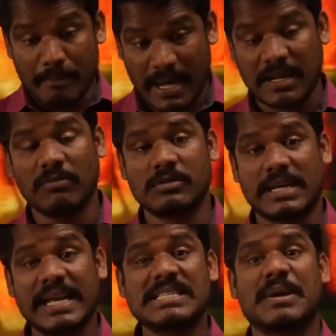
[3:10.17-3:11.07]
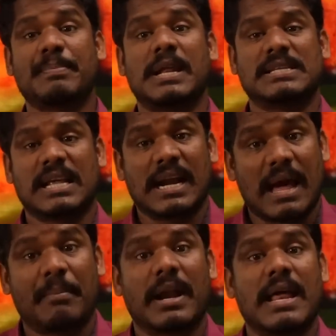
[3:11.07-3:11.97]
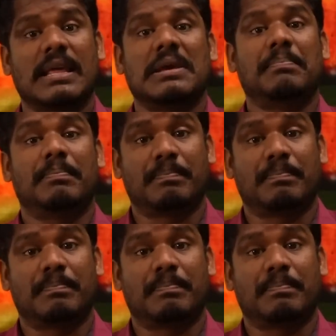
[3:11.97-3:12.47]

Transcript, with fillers: మనం ఏం చెప్పినా సరే నమ్మడానికి